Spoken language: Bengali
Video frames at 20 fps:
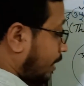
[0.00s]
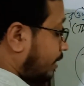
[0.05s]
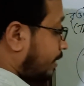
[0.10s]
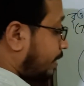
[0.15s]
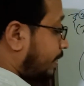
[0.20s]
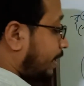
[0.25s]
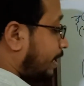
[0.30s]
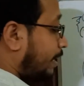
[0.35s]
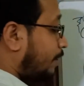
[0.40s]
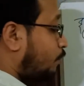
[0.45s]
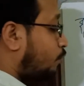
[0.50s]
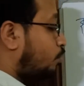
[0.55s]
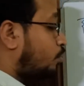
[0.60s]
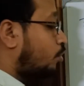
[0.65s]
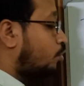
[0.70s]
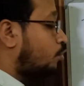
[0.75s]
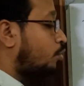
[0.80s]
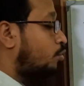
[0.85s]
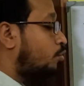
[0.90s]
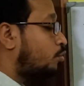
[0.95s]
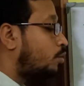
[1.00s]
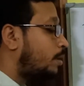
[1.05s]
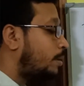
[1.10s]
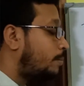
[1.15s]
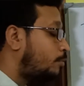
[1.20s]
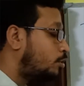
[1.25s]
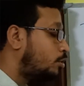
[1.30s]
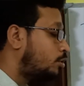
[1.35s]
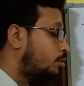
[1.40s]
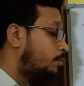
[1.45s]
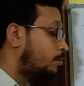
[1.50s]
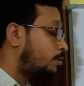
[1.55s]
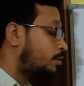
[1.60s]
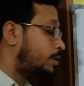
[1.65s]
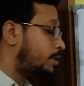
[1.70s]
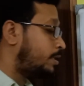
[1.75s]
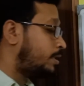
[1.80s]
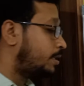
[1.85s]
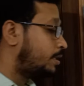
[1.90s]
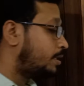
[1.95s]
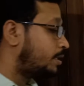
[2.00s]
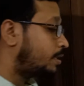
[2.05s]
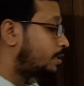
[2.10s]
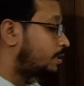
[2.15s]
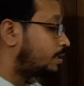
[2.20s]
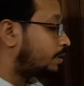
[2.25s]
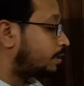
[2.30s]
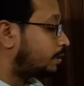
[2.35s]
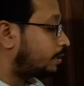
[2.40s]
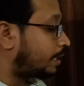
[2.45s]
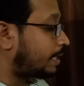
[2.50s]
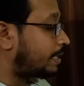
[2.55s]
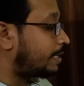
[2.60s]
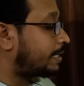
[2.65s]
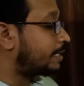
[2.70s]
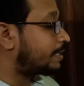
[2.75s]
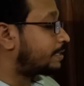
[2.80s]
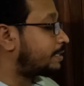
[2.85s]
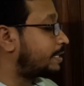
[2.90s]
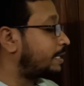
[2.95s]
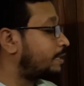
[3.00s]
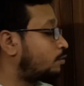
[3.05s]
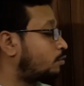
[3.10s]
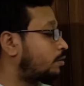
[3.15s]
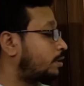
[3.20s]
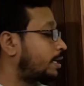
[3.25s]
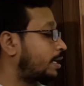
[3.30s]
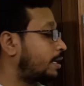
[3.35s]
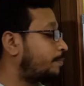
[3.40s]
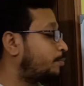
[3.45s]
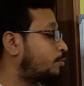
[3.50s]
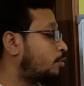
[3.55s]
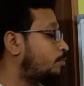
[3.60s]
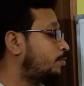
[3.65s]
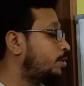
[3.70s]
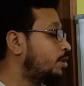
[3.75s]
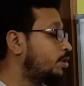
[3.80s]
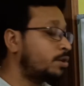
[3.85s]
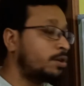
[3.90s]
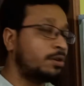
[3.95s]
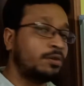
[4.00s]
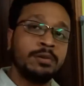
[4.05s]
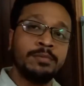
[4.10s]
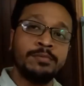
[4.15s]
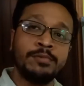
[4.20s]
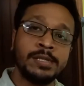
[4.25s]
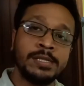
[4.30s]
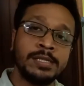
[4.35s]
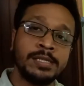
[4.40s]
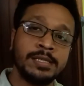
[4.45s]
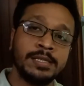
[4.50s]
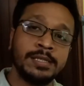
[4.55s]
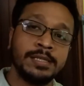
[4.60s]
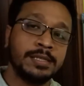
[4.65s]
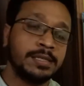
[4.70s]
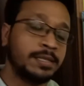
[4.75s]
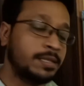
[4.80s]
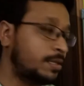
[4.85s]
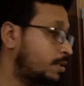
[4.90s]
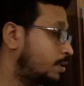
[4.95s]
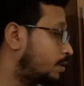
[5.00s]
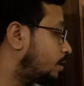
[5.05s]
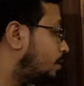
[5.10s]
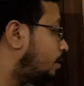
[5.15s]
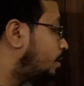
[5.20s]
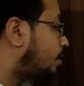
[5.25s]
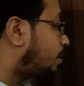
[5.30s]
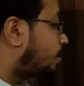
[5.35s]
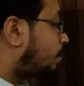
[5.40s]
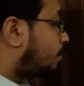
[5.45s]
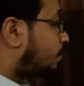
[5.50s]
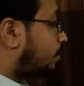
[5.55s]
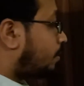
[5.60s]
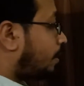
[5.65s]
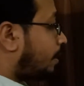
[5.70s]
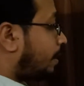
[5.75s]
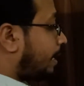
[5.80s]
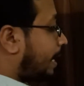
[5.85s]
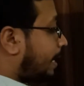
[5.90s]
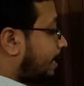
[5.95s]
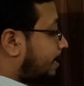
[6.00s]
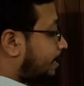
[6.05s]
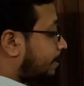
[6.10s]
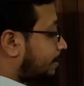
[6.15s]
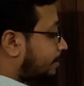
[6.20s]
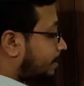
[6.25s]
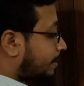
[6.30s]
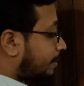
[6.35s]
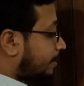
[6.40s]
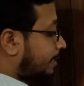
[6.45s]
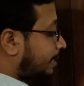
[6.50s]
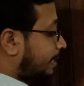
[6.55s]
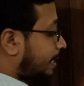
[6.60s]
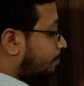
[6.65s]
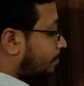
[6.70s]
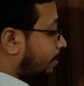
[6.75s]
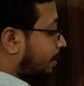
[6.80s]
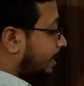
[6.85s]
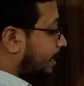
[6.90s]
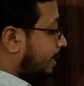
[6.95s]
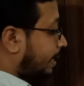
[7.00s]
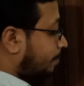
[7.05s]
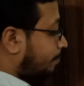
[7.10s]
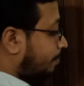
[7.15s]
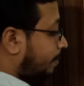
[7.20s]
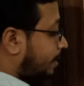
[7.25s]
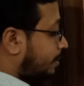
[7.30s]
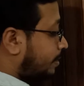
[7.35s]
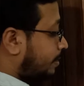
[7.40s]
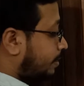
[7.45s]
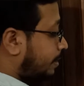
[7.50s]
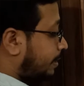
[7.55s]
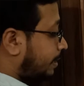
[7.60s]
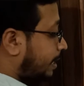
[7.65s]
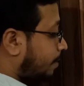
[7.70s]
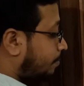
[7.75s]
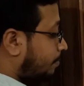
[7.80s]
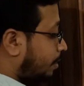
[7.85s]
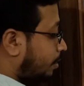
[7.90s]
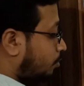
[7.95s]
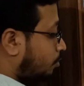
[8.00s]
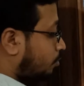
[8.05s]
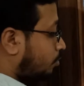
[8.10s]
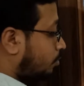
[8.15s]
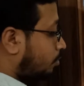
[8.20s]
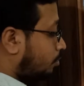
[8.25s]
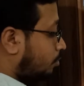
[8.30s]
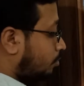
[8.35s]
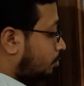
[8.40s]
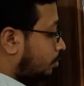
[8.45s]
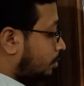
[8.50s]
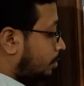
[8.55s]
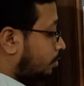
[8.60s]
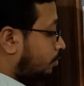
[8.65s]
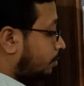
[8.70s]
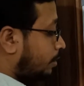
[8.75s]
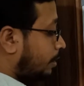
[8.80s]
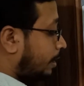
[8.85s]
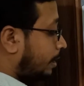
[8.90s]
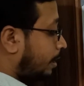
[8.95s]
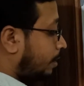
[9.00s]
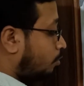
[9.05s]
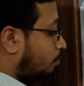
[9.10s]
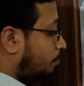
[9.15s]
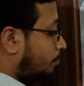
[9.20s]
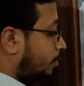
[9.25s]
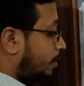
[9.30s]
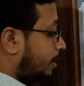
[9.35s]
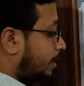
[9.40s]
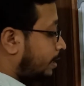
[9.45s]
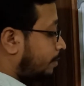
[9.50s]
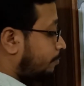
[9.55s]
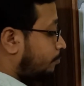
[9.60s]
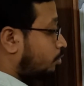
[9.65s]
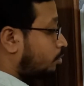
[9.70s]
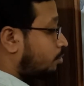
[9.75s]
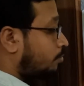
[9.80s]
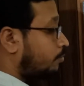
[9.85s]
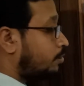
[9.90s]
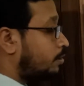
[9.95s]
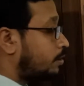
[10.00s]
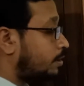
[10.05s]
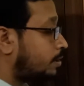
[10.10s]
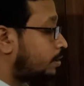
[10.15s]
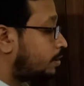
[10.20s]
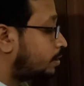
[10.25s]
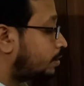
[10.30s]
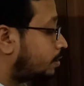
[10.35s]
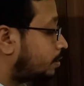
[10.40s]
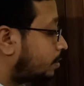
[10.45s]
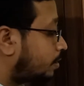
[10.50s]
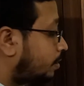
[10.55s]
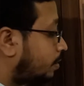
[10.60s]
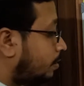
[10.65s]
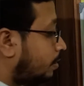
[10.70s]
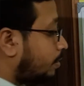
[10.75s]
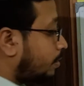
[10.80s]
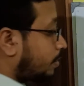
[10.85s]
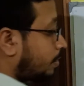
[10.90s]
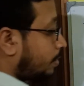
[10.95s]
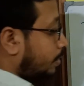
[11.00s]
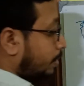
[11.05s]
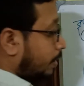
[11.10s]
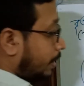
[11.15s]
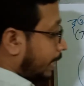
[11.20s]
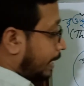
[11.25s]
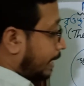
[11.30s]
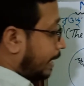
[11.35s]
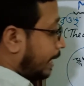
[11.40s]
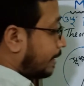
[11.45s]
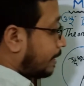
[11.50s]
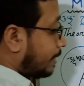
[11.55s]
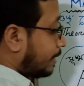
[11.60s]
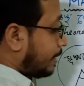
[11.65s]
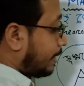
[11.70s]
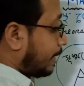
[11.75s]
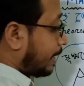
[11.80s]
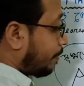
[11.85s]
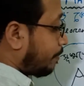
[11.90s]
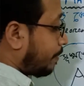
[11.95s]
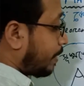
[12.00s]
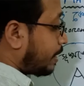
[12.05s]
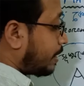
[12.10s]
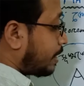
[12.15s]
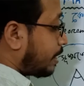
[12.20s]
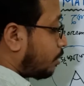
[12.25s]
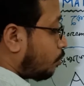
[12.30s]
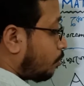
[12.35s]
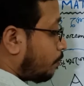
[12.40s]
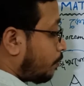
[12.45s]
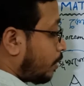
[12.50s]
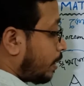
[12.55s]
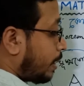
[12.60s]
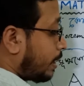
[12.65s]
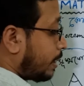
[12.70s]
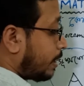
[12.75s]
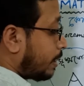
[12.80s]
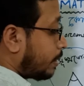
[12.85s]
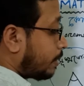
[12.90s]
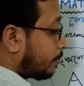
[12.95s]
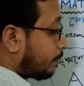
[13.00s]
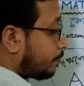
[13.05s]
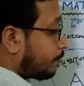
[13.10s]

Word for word: আশি থেকে দুশো সত্তরের মধ্যবর্তী তাই এক্ষেত্রে এই কোনটাকে প্রবৃদ্ধ কোণ বলছি তাহলে এই কেসে থিটার মান এখানে পেয়েছি থিটার মান কত জিরো থেকে নব্বই ডিগ্রি মধ্যবর্তী এখানে যে থিটা পেয়েছি নব্বই ডিগ্রি